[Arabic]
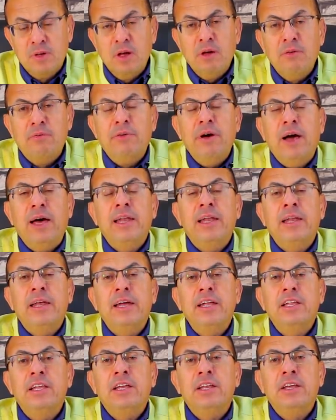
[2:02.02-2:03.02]
فعلا
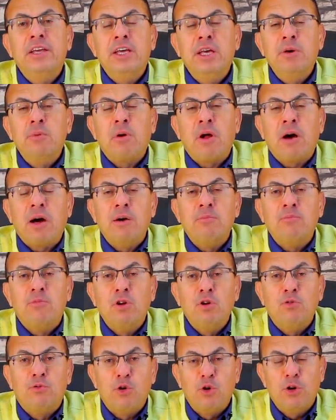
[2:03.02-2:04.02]
قدر يجيب رقم
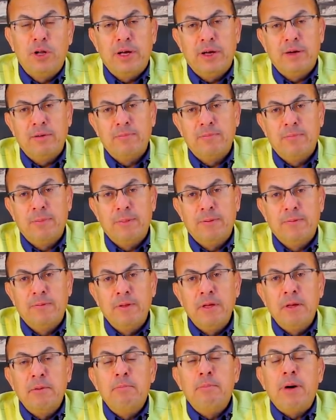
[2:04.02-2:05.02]
تليفونها
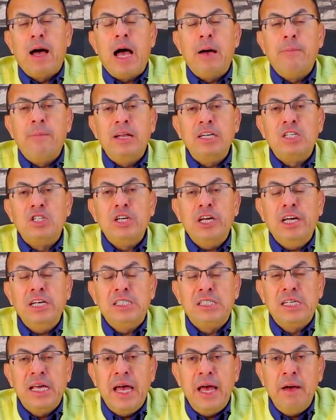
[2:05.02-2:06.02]
ما عملش
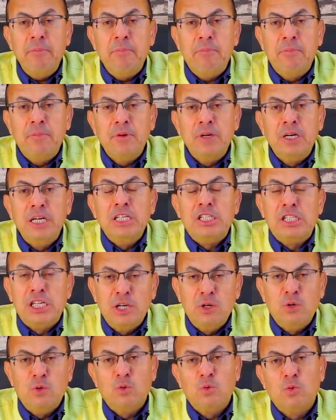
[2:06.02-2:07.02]
حساب
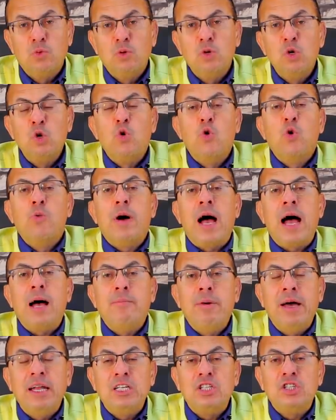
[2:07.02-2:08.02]
لسنه وما
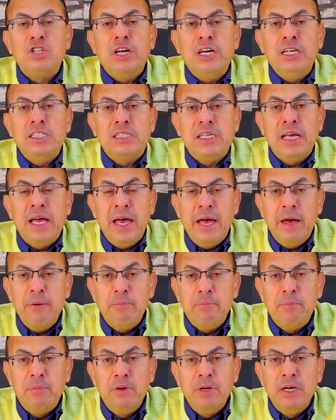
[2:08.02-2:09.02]
عملش
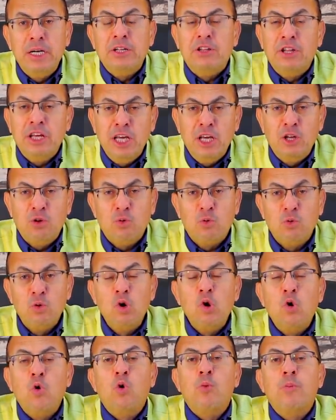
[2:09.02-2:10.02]
حساب لدينه
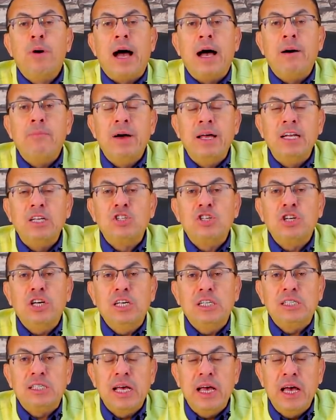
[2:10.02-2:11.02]
وما عملش
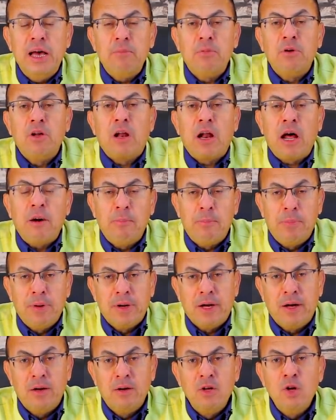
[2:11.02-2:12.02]
حساب
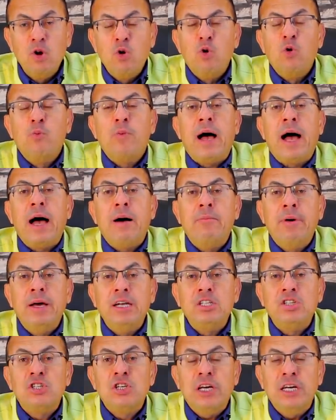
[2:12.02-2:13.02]
لربنا وما
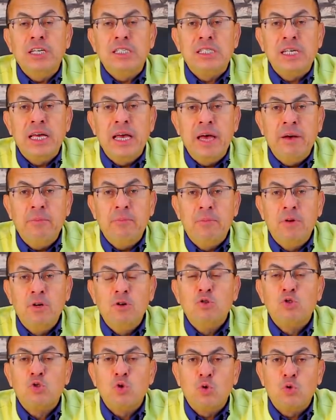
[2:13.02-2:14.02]
عملش حساب
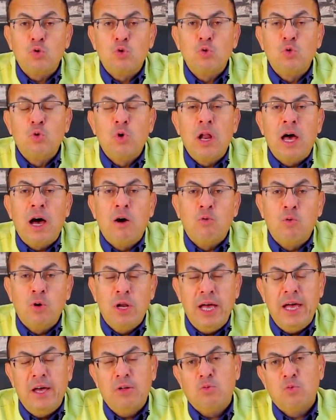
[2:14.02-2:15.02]
لزوجته
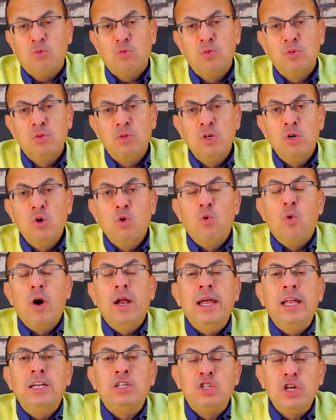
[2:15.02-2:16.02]
ولاولاده
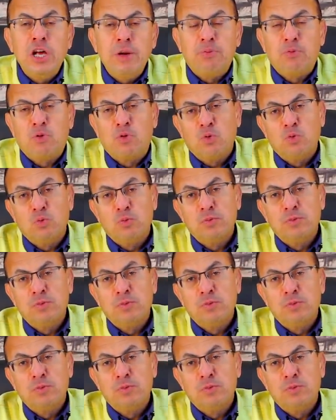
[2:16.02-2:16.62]
ولا لشبته